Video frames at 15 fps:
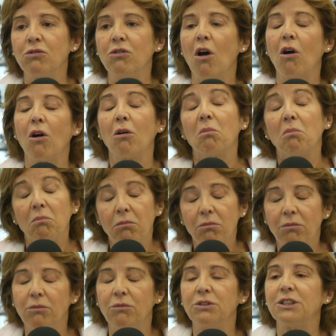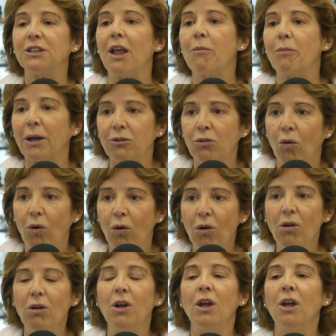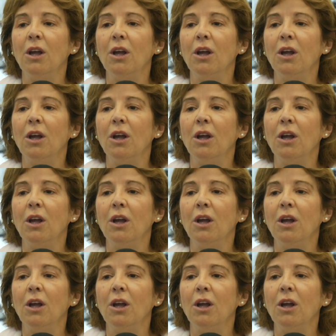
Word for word: Nord, ils ne savaient pas trop.